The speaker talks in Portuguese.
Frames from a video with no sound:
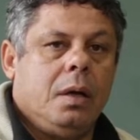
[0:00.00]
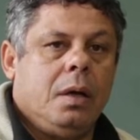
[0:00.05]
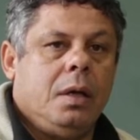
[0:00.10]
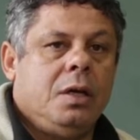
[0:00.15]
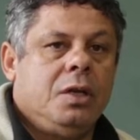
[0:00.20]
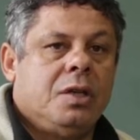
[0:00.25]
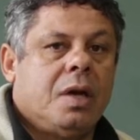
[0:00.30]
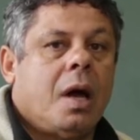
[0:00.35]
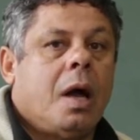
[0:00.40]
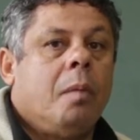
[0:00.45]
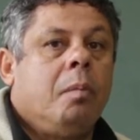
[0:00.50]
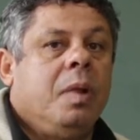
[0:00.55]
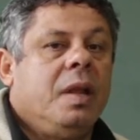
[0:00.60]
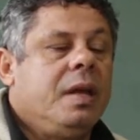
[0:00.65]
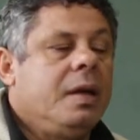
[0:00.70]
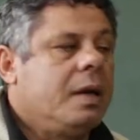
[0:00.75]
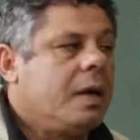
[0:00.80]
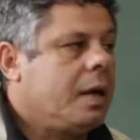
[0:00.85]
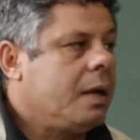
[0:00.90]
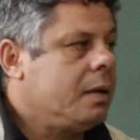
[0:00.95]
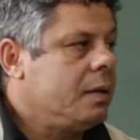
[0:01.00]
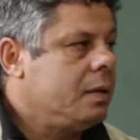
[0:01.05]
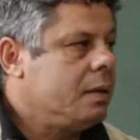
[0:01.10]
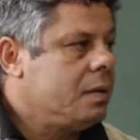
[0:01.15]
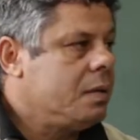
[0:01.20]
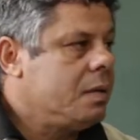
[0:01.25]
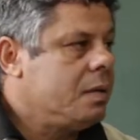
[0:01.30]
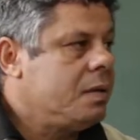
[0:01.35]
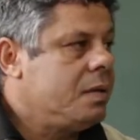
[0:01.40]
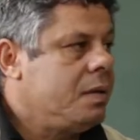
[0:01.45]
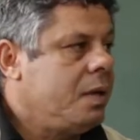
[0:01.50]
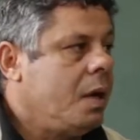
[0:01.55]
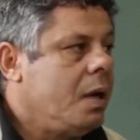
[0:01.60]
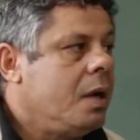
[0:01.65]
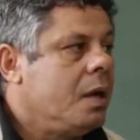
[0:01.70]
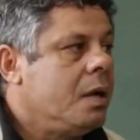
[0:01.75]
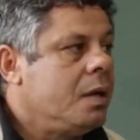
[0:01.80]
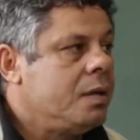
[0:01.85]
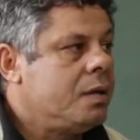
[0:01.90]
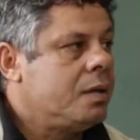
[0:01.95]
e já aplicar,
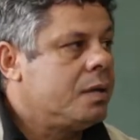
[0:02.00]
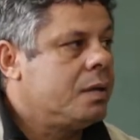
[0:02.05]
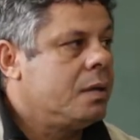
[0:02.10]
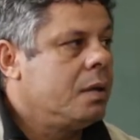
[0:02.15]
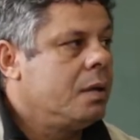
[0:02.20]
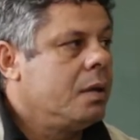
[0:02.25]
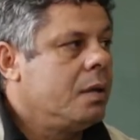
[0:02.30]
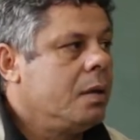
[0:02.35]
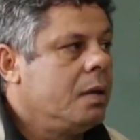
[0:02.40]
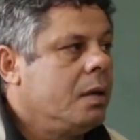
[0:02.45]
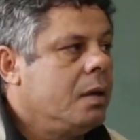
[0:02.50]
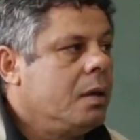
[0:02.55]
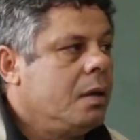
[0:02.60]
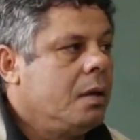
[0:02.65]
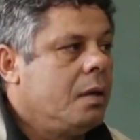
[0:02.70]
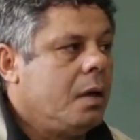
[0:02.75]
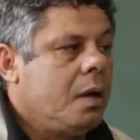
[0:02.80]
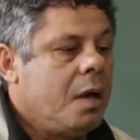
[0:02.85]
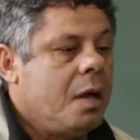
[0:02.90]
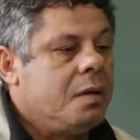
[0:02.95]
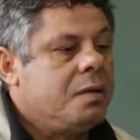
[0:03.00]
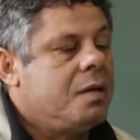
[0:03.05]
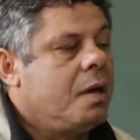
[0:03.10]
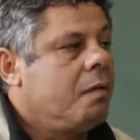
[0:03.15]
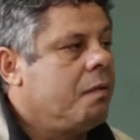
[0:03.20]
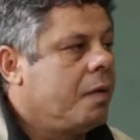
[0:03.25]
sem antes esse